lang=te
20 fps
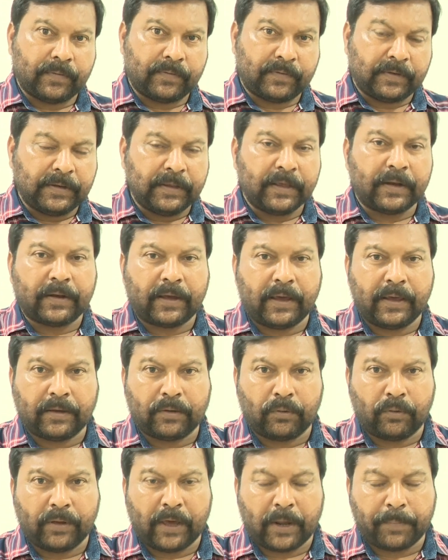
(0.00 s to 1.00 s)
సీనియర్
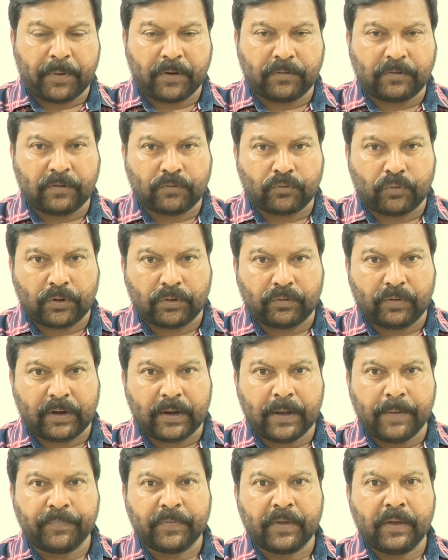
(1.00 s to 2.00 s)
నాయకులను ఏర్పాటు చేసుకోవడం
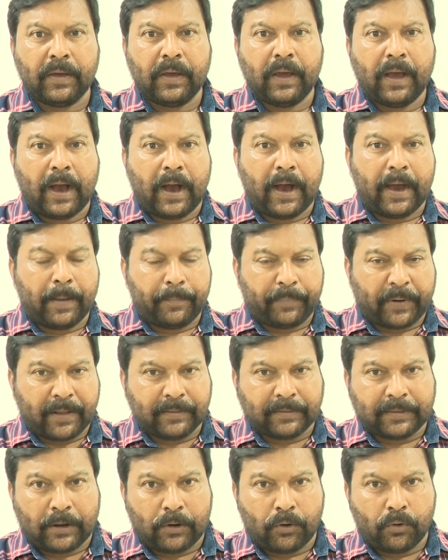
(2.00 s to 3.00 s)
ద్వారా ఆ
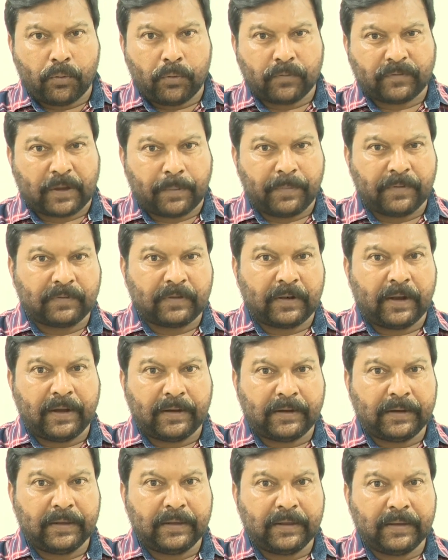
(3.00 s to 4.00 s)
ప్రాంతాల్లో సమస్యలు
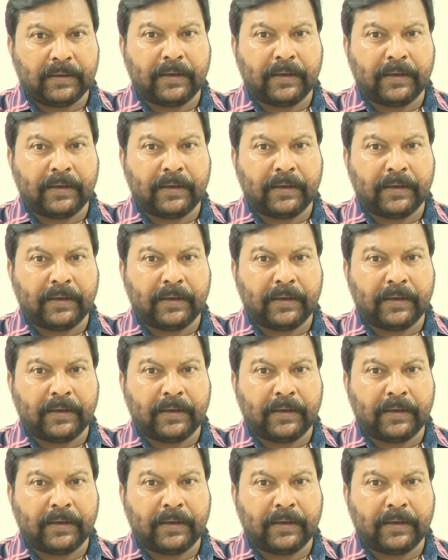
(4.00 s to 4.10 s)
ఏంటి